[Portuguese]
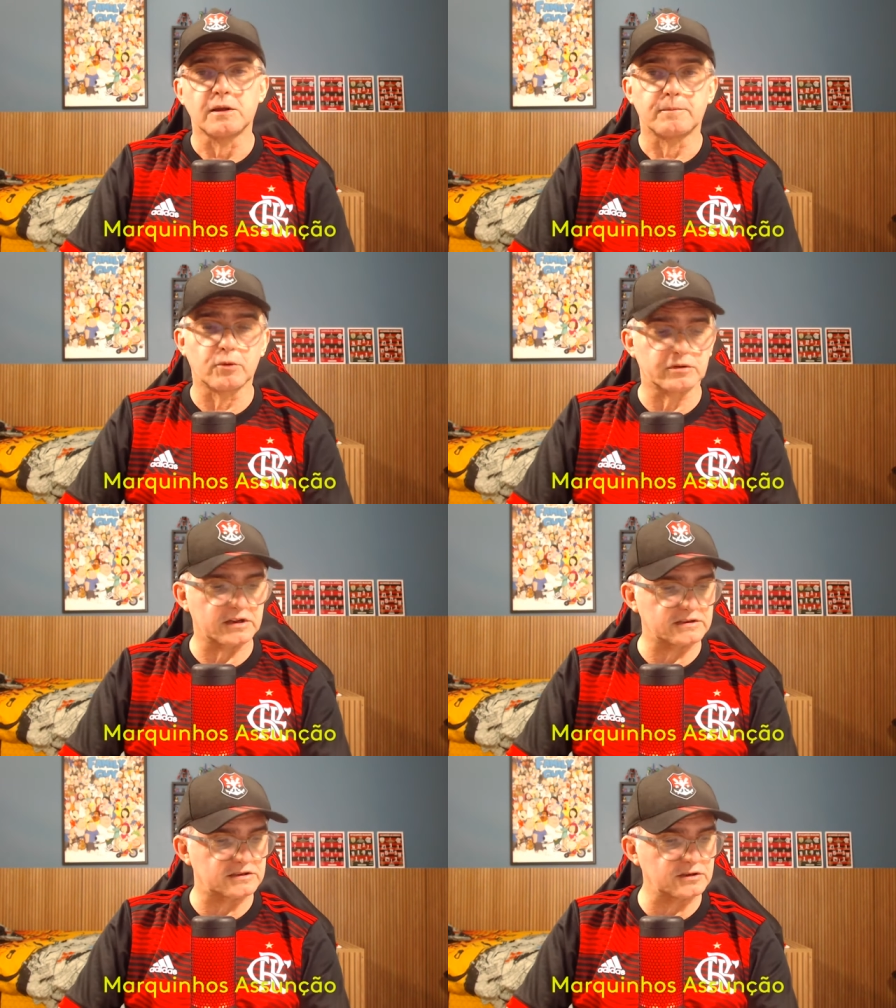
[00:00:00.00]
por
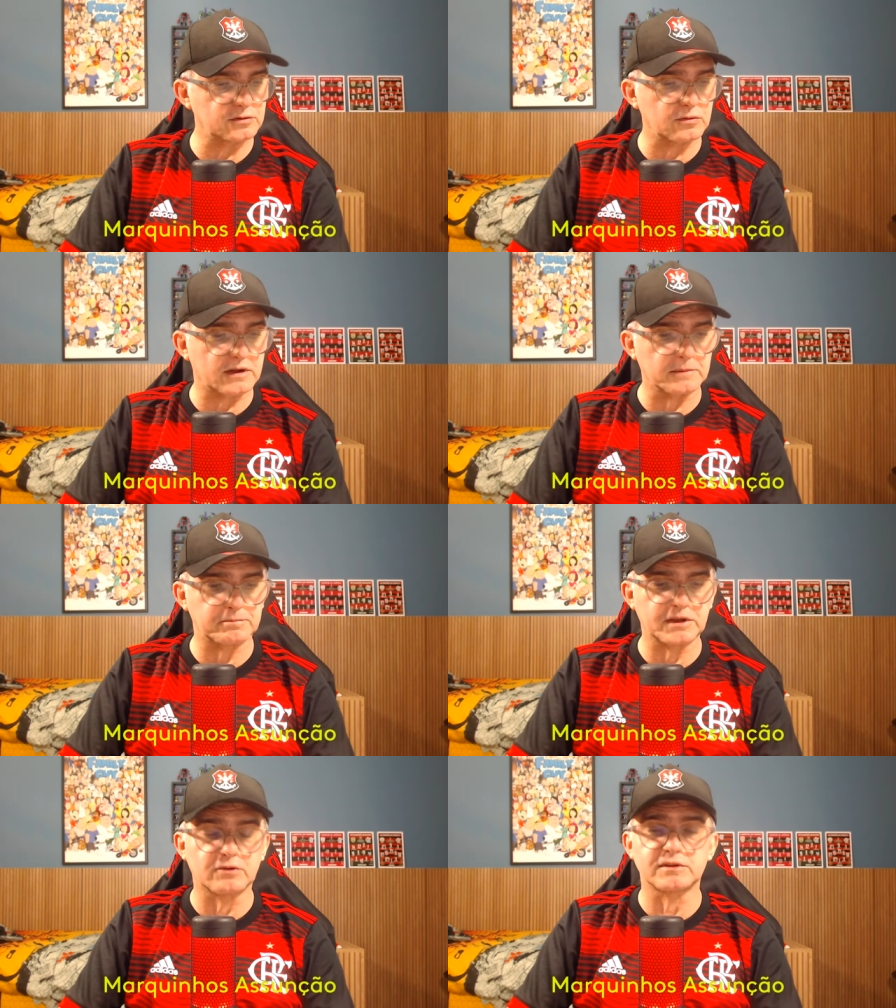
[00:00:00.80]
ter sido
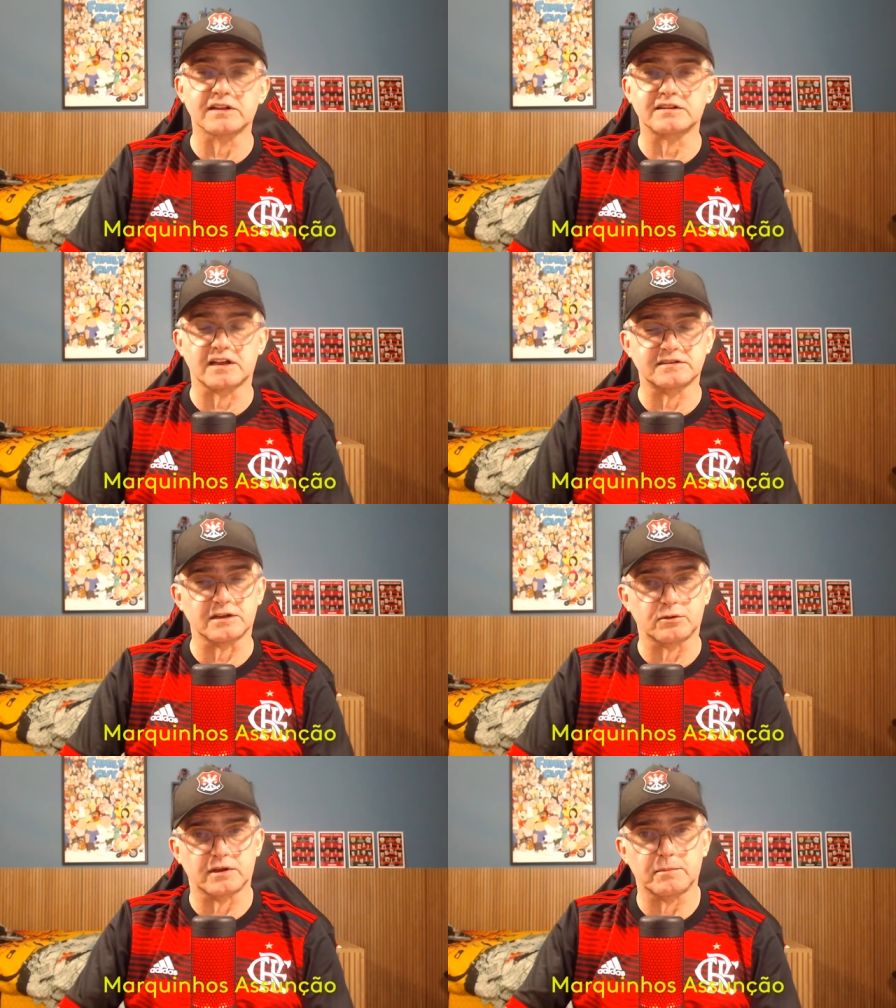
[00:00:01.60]
campeão da Taça
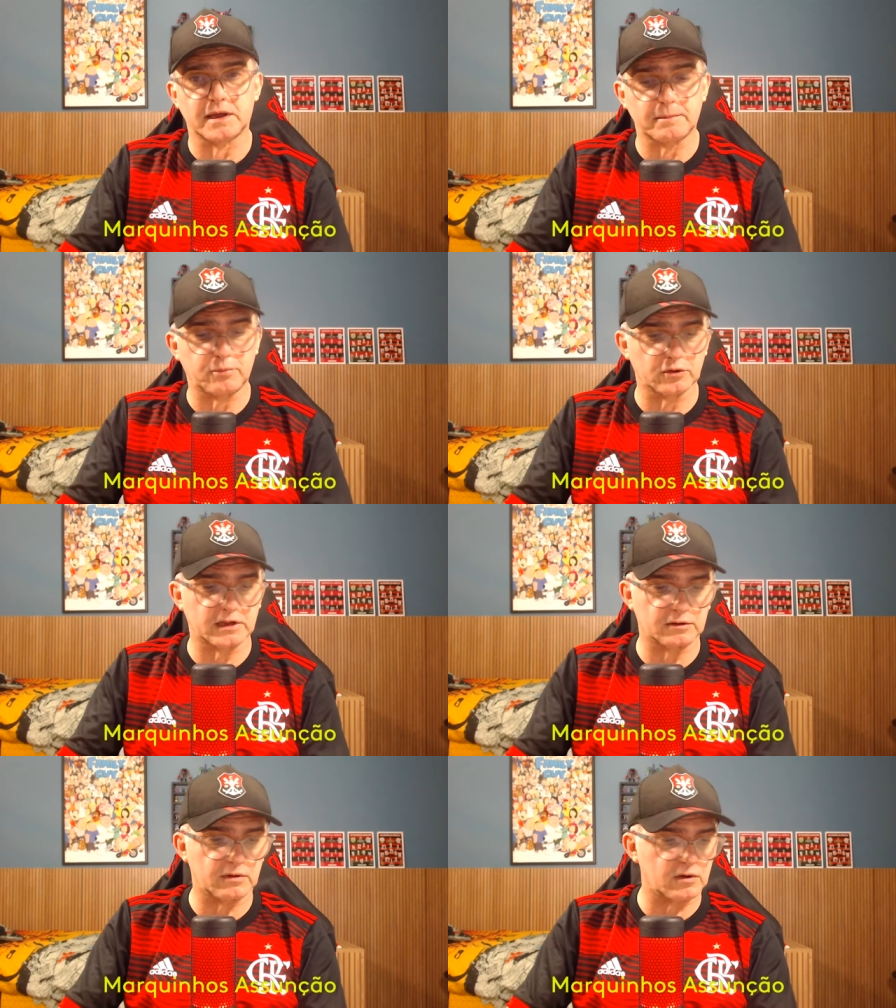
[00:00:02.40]
Guanabara,
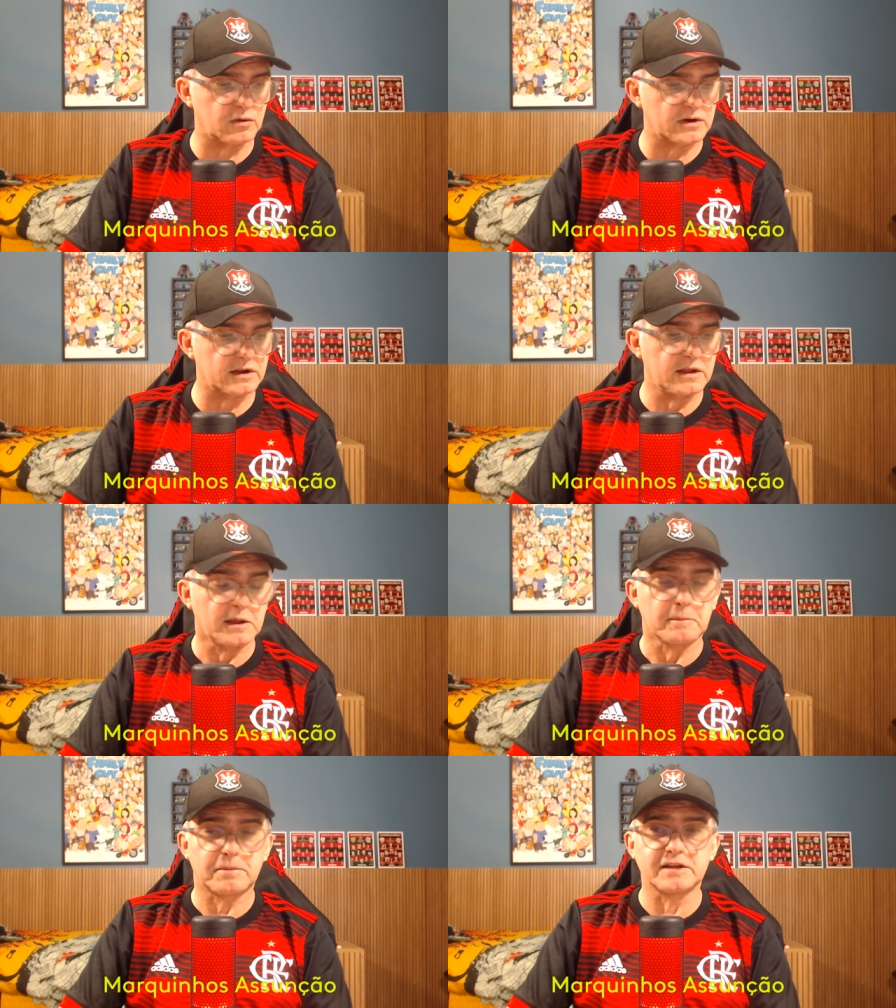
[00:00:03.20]
podendo agora
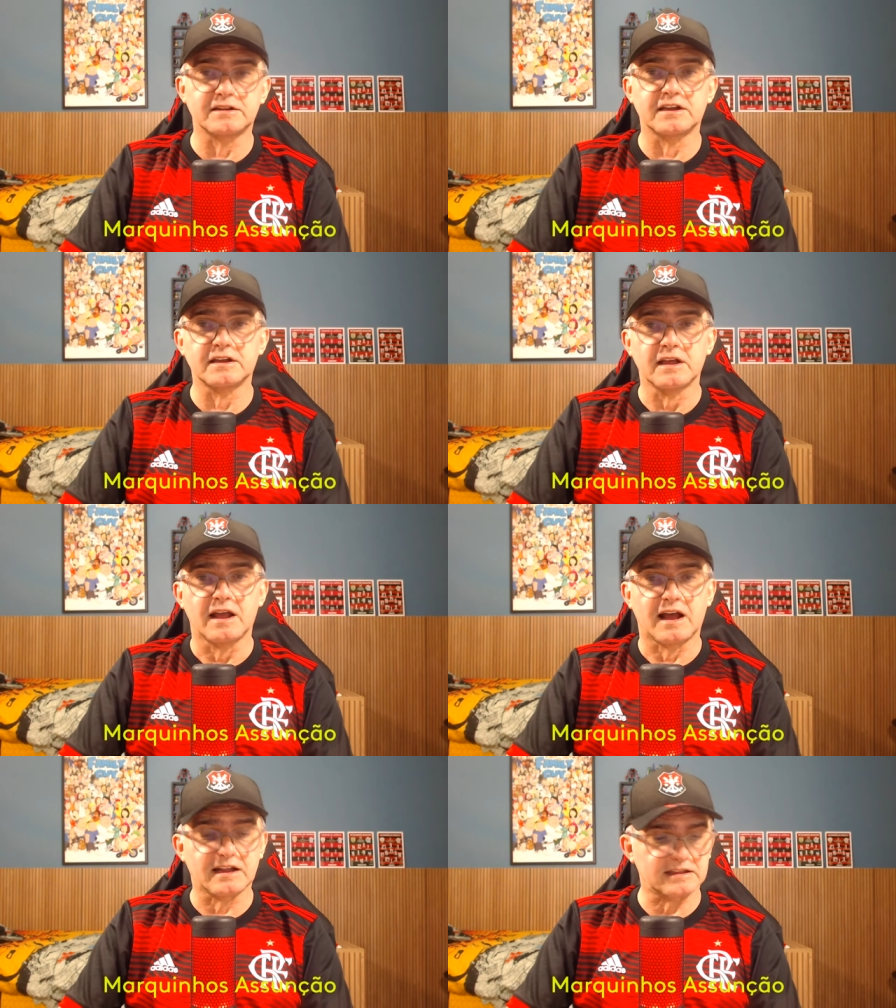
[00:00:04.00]
perder
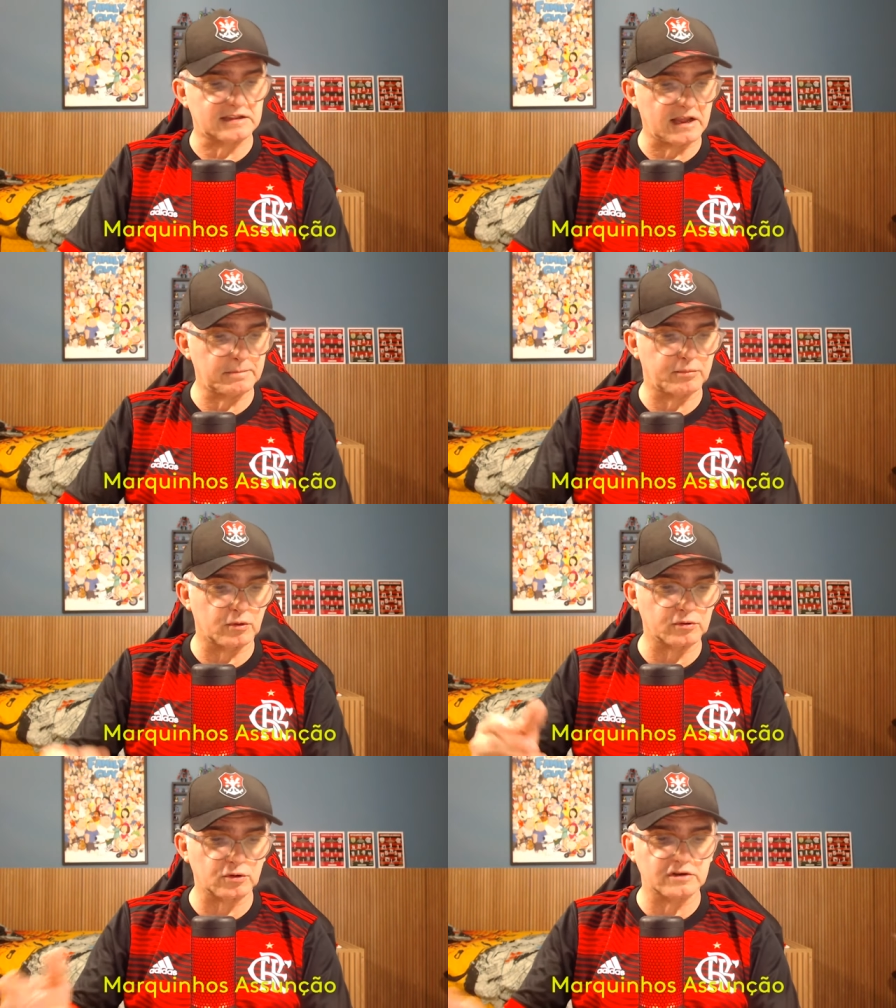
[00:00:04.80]
até
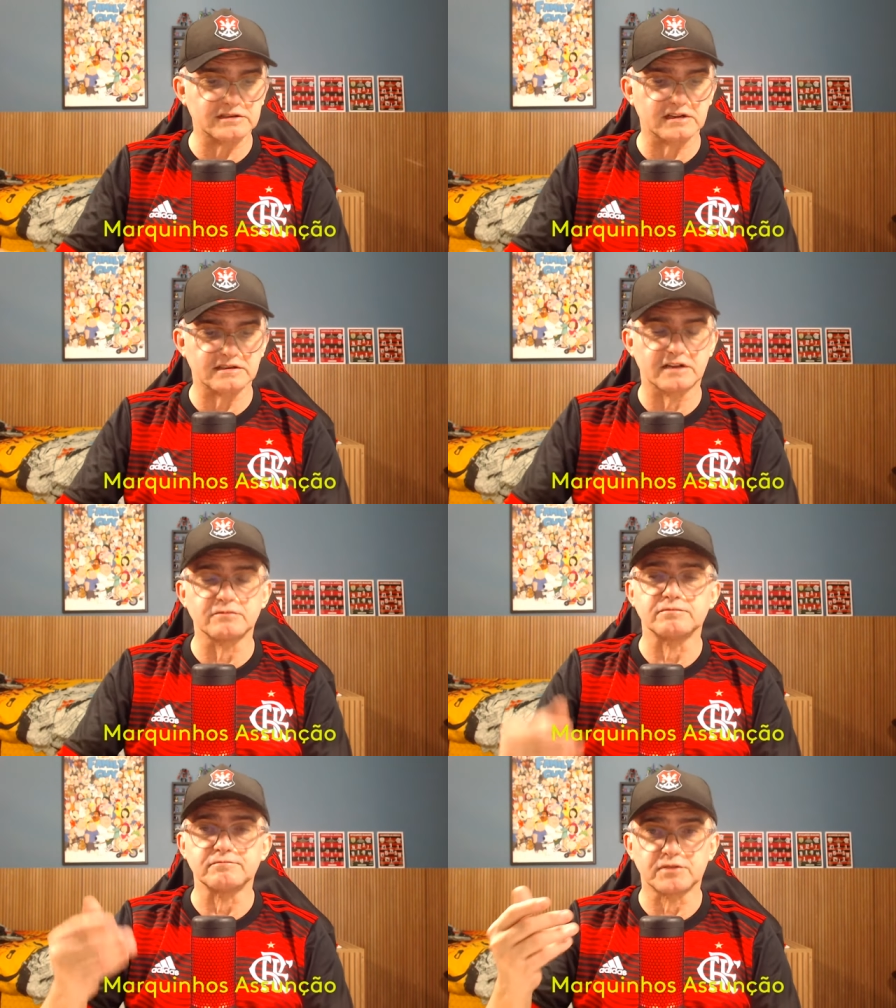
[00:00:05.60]
por 2 a
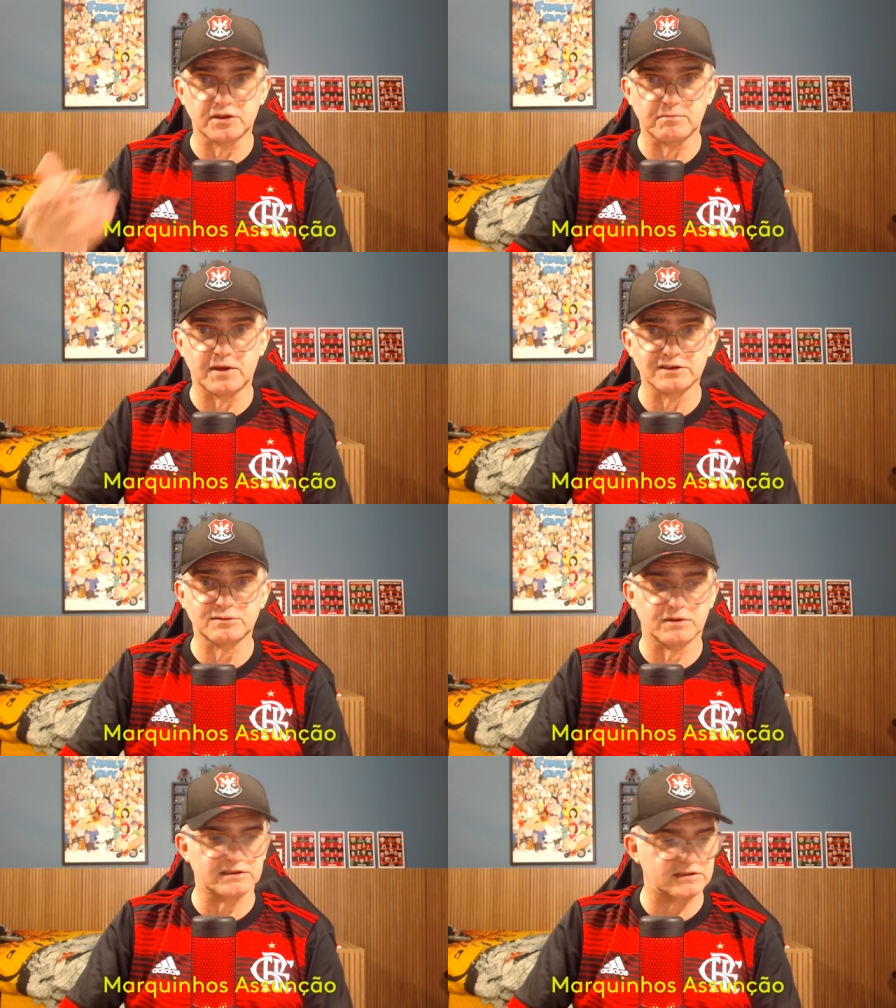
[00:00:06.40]
0, que
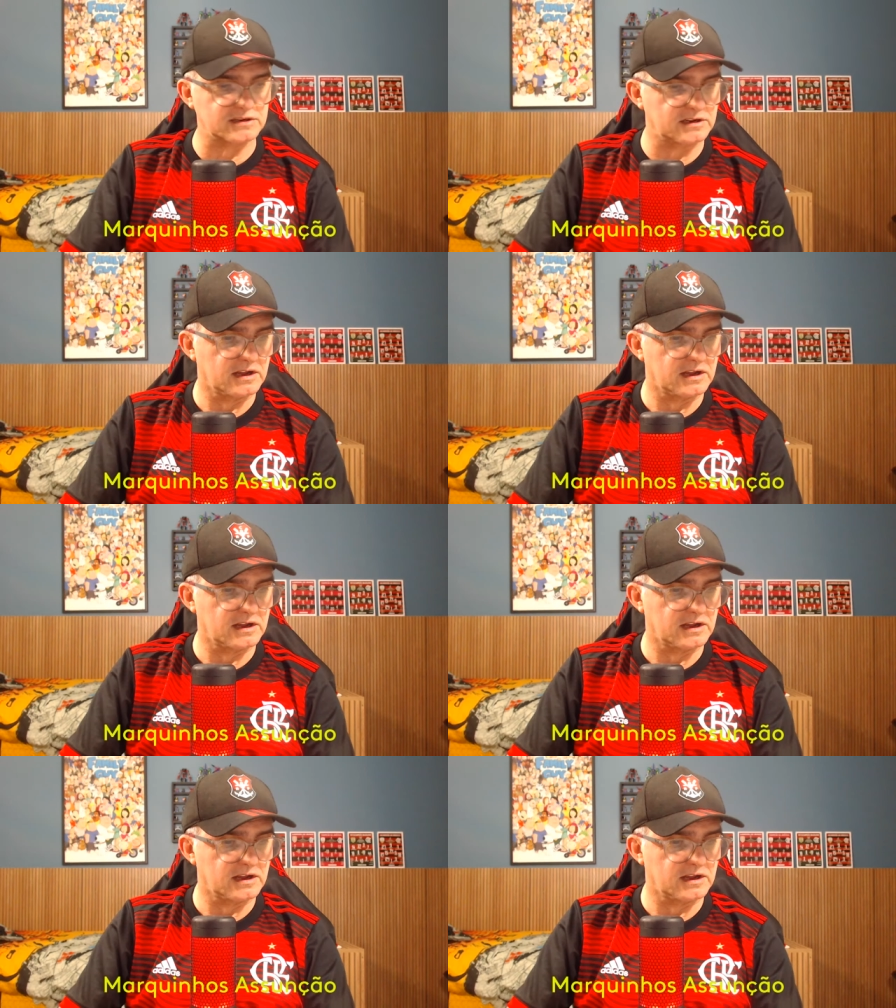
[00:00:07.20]
mesmo assim